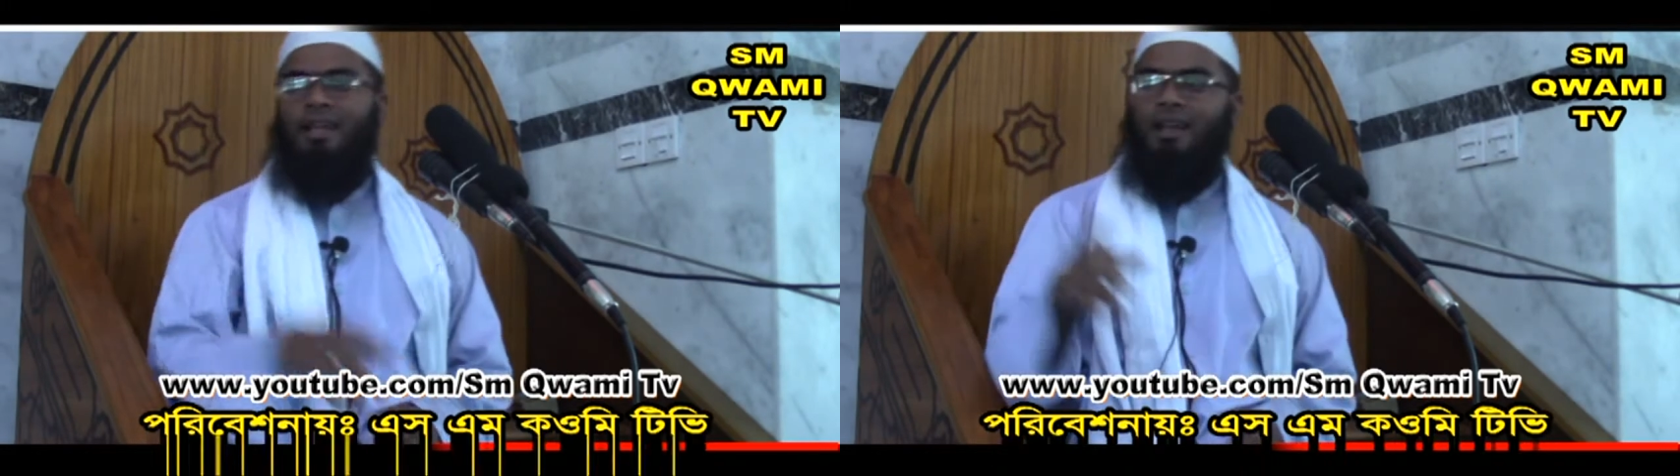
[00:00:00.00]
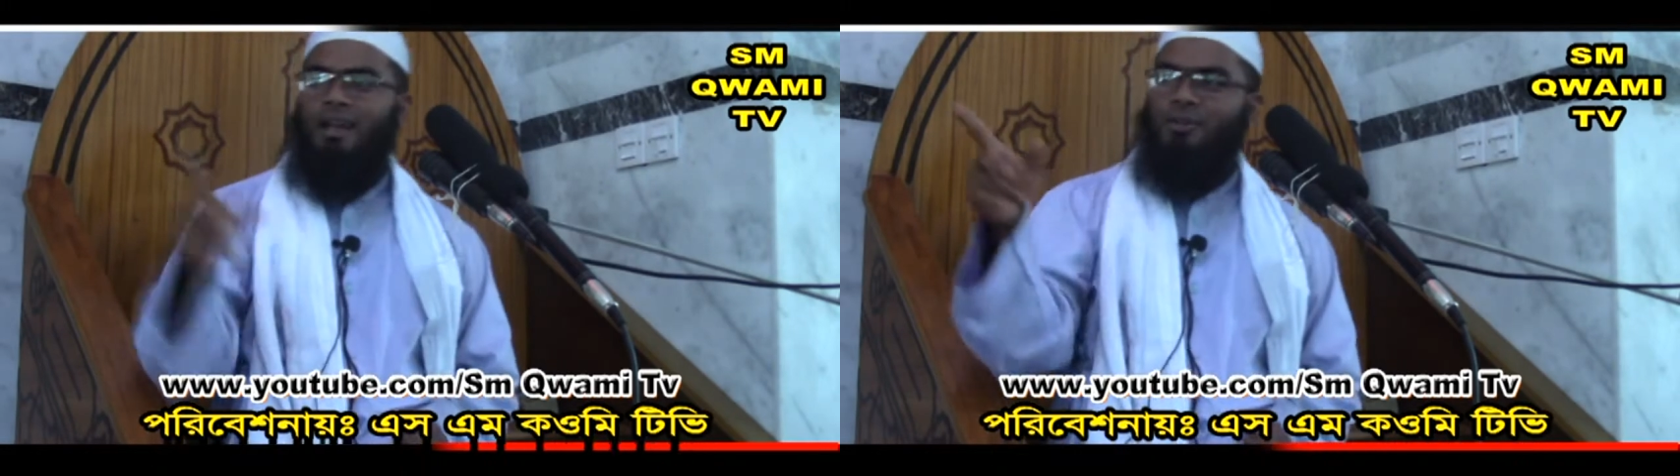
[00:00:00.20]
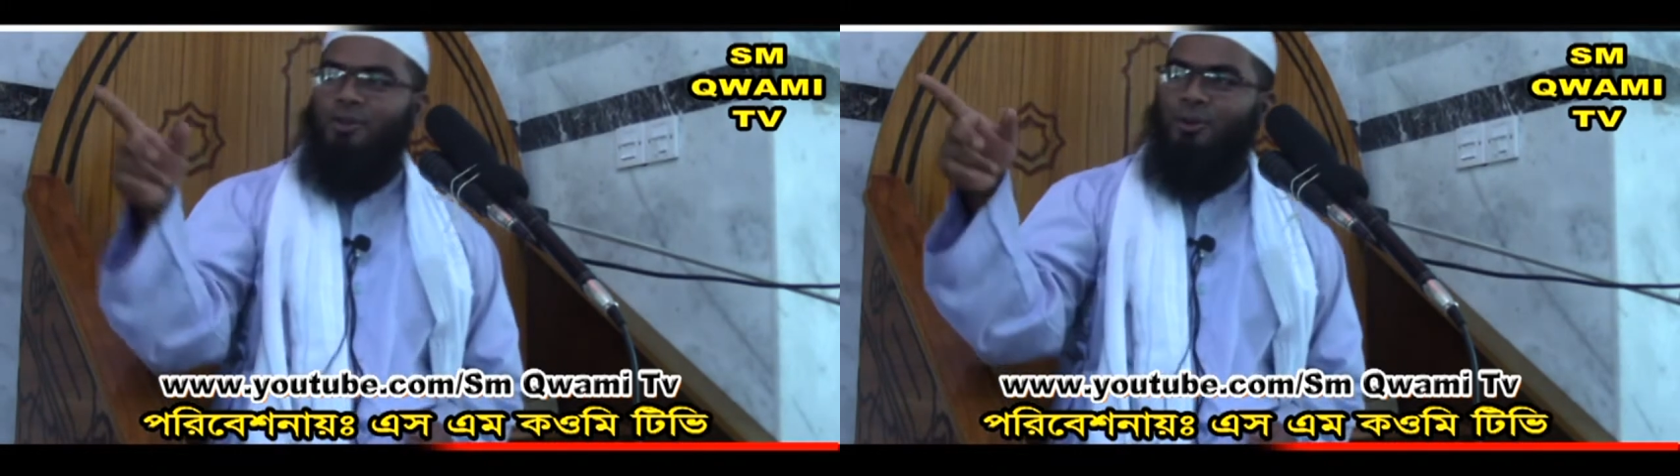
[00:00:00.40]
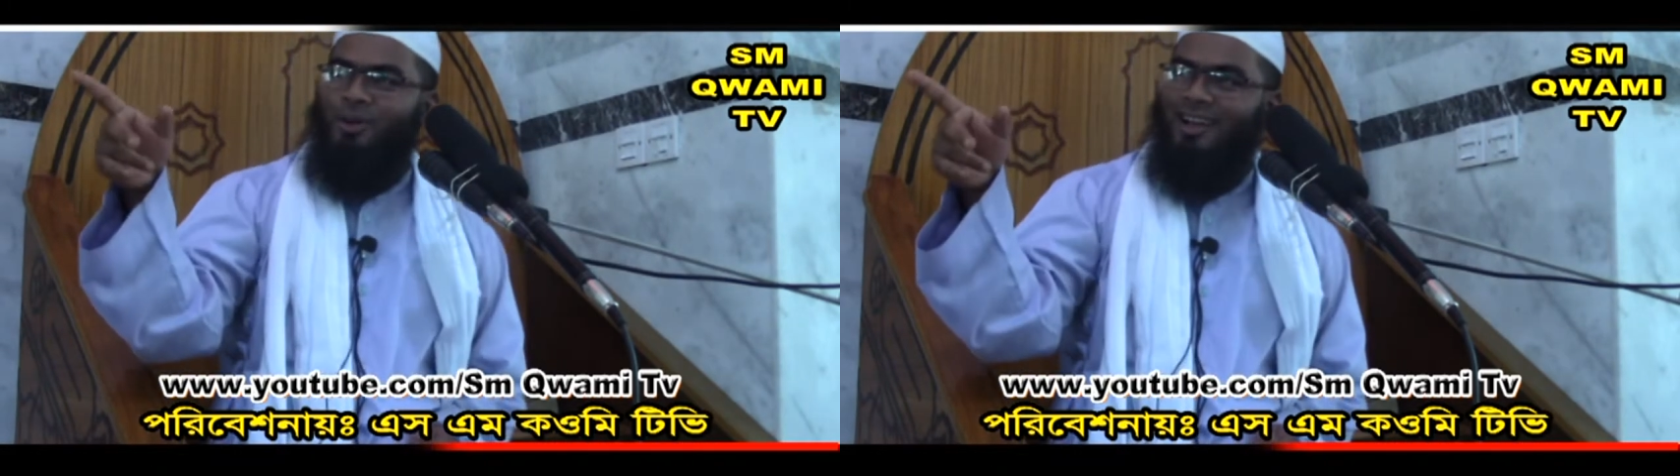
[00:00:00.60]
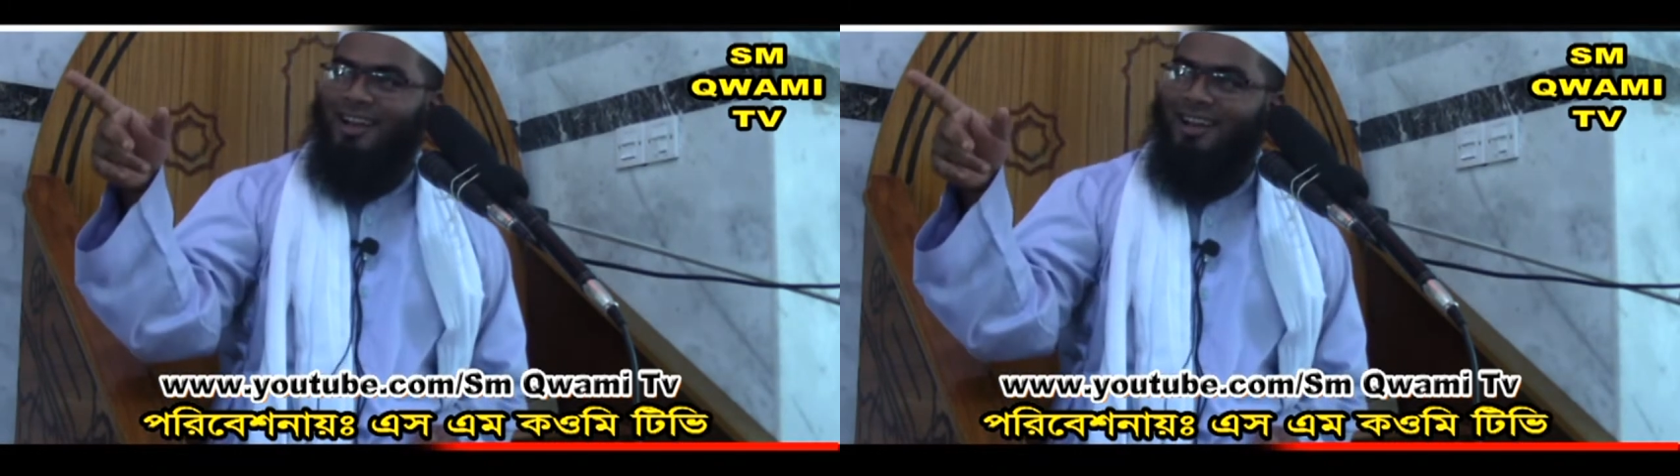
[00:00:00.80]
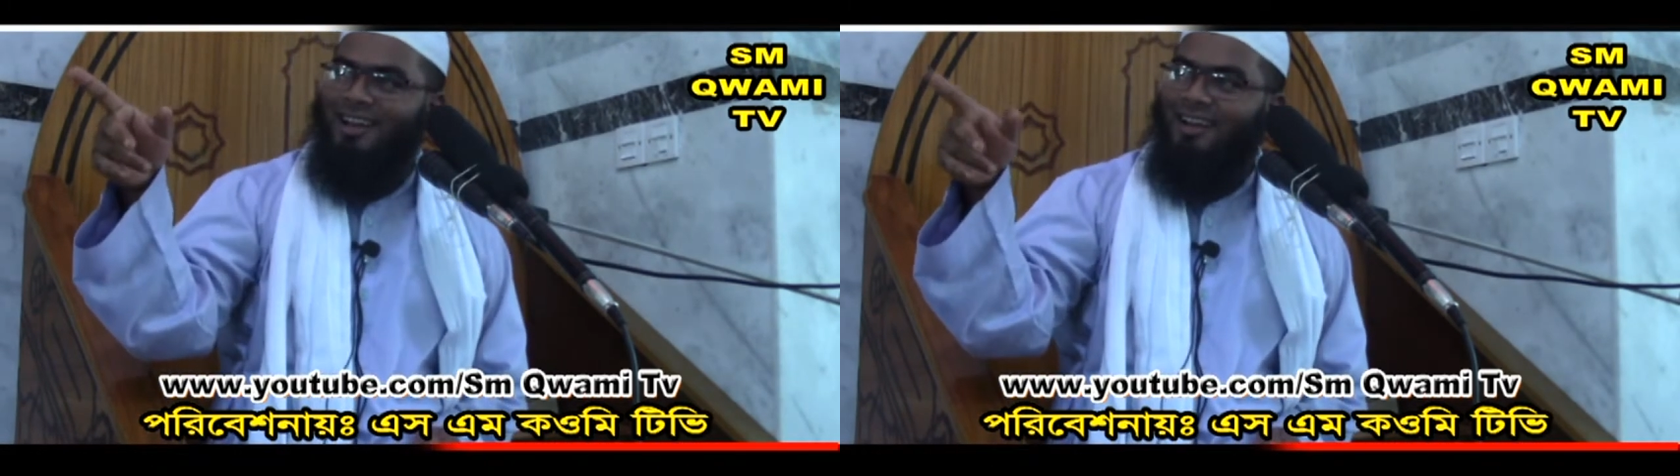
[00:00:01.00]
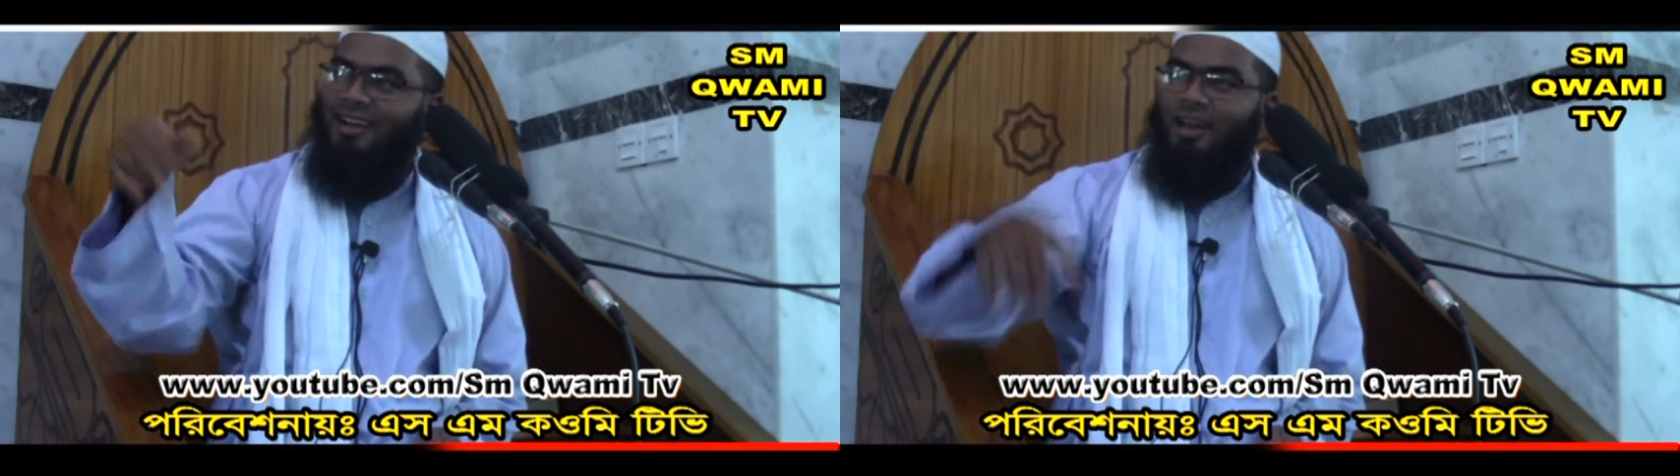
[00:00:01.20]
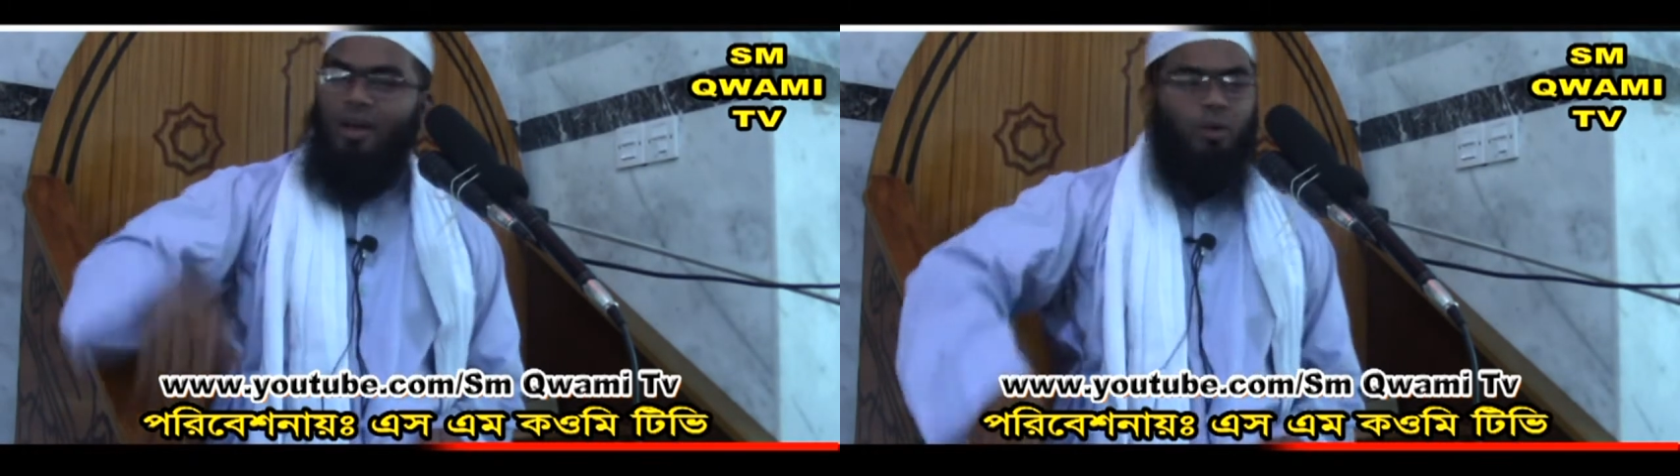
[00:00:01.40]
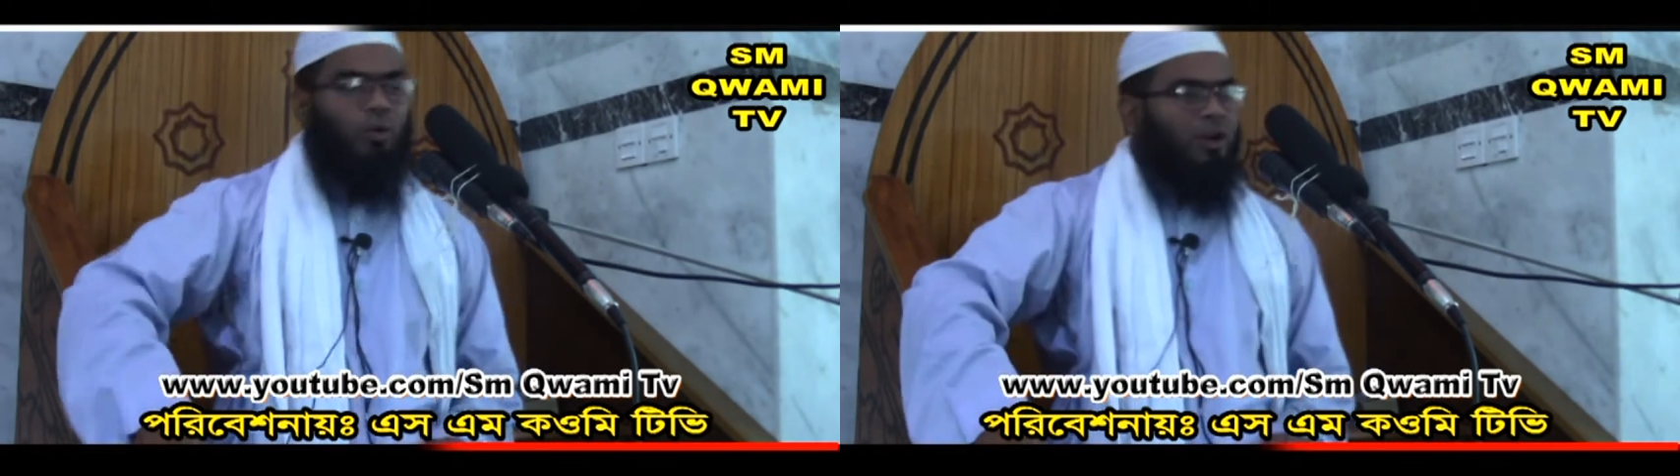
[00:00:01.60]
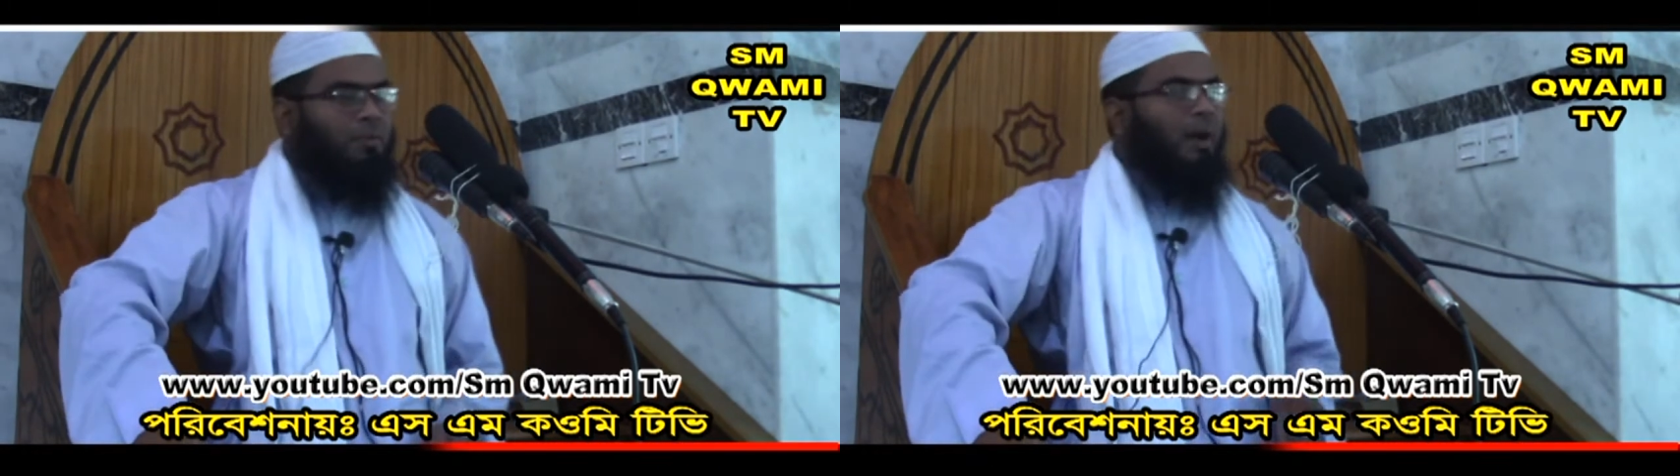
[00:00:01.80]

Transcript: কিনা জোরে বলেন ওই